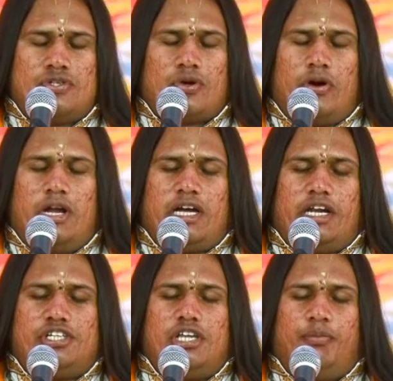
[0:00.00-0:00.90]
सोनक
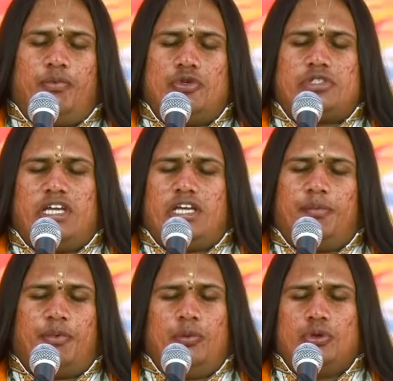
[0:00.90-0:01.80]
ऋषि पूछते हैं कि
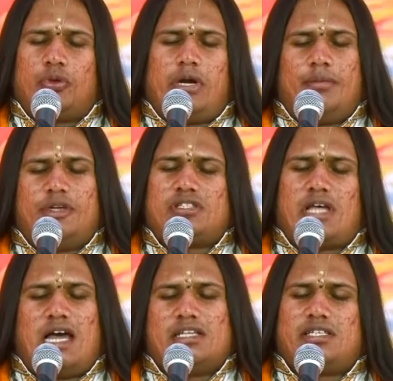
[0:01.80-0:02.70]
प्रभु थोड़ा
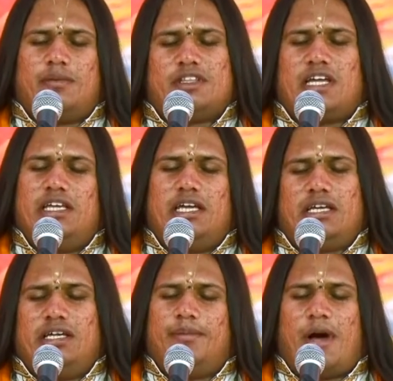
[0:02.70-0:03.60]
विस्तार से बताइए
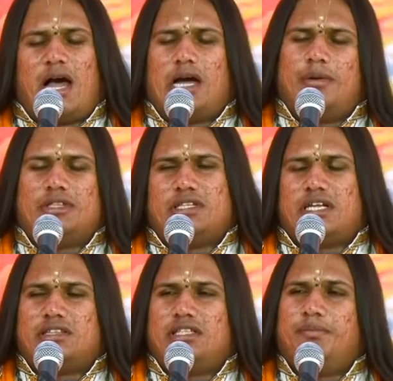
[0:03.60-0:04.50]
कि ये भागवत
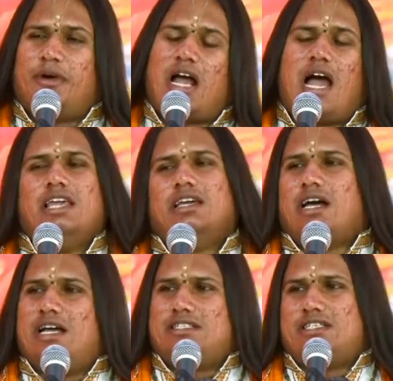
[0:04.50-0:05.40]
धरती पर आई
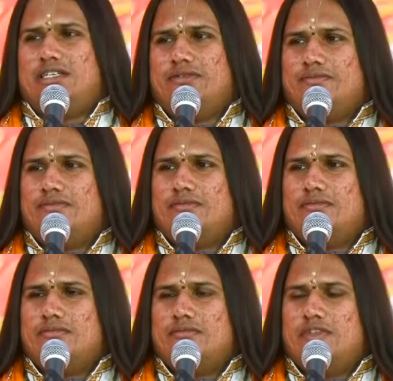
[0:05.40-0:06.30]
कहां से
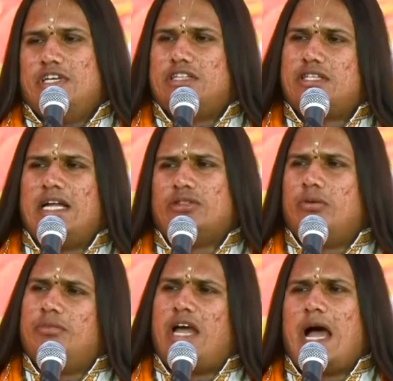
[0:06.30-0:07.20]
इतना तो
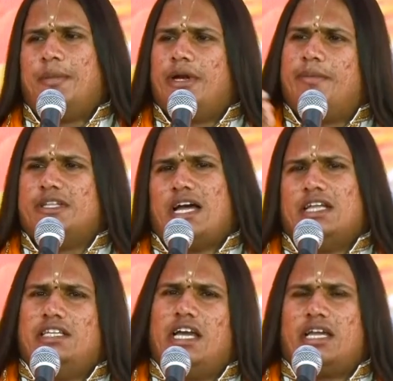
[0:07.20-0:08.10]
हमने आपने बता
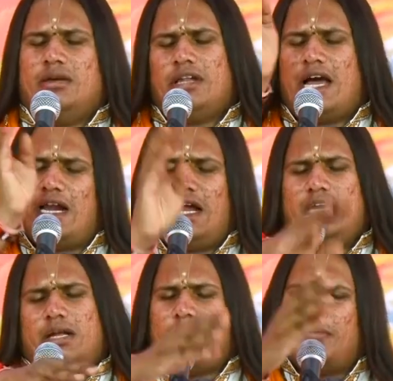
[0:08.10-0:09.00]
दिया कि
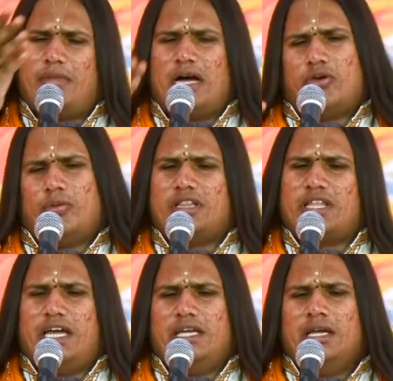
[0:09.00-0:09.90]
नारायण ने ब्रह्मा को
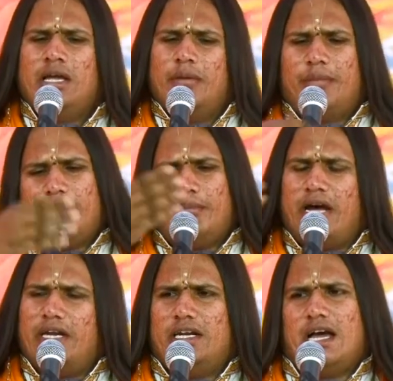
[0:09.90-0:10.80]
बताई
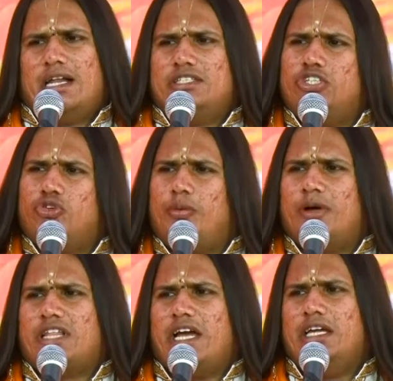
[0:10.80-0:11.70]
ब्रह्मा ने नारद जी को
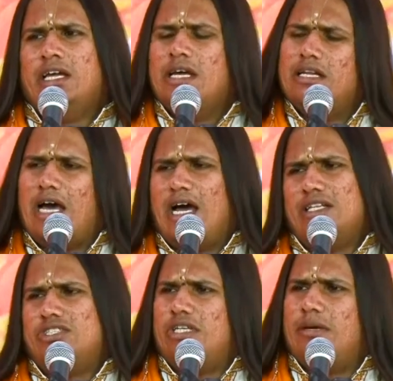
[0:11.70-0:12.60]
बताई
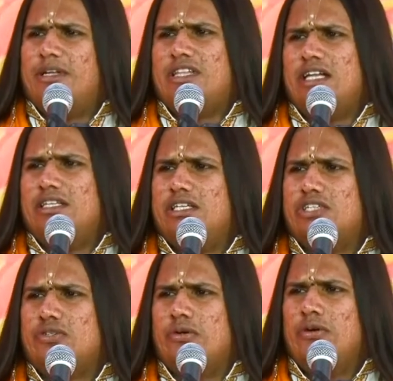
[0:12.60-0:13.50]
नारद जी ने बता दी
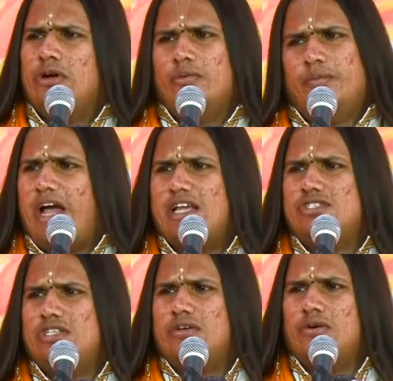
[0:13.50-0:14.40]
किसको
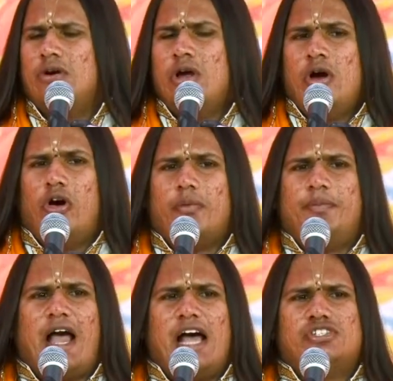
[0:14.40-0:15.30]
व्यास जी को और
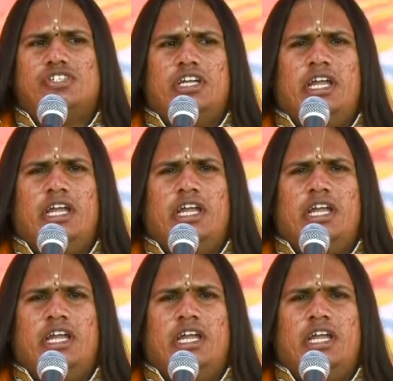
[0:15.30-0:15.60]
व्यास जी